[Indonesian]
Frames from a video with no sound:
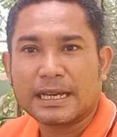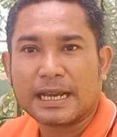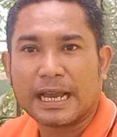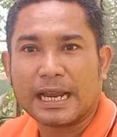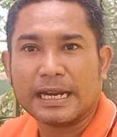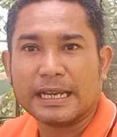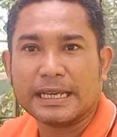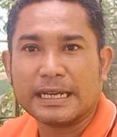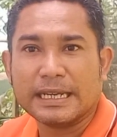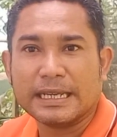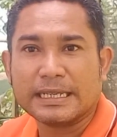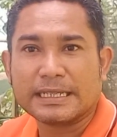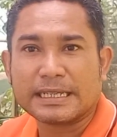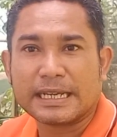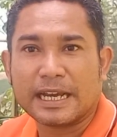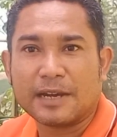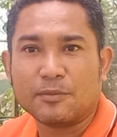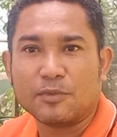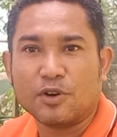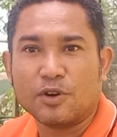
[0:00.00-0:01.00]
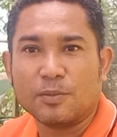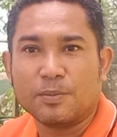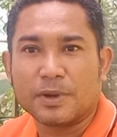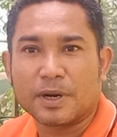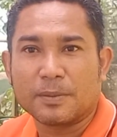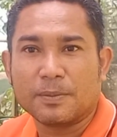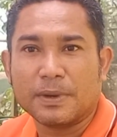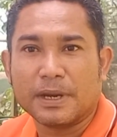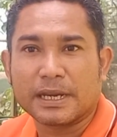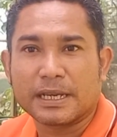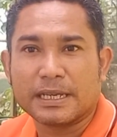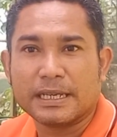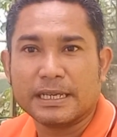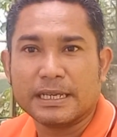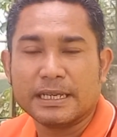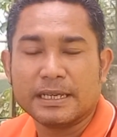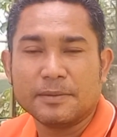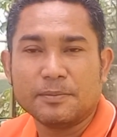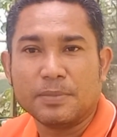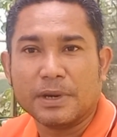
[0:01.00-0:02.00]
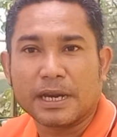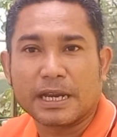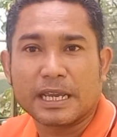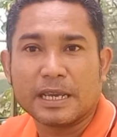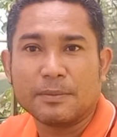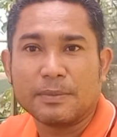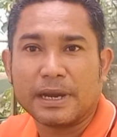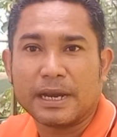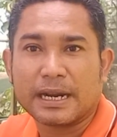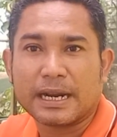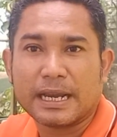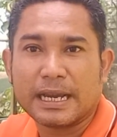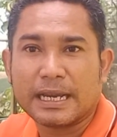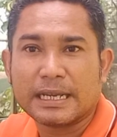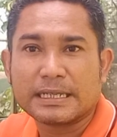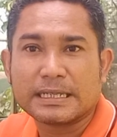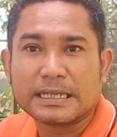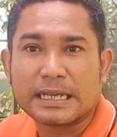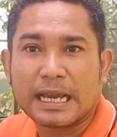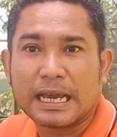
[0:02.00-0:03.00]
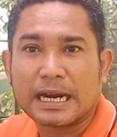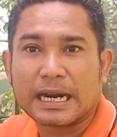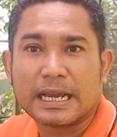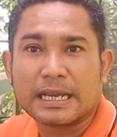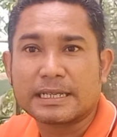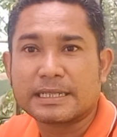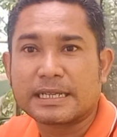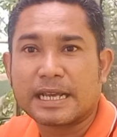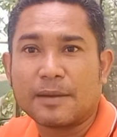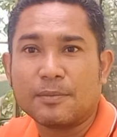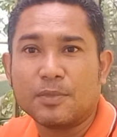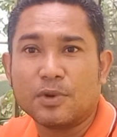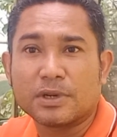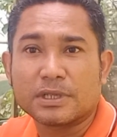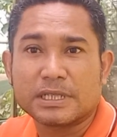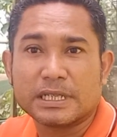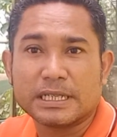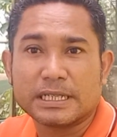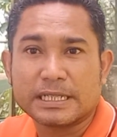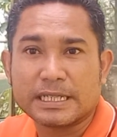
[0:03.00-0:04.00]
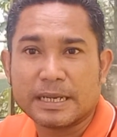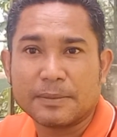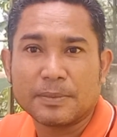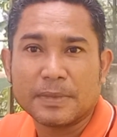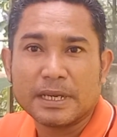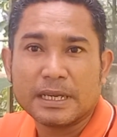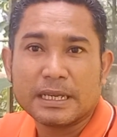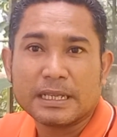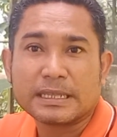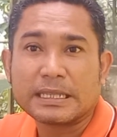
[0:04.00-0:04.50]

kali ini saya mau berbagi bagaimana cara sambung sisip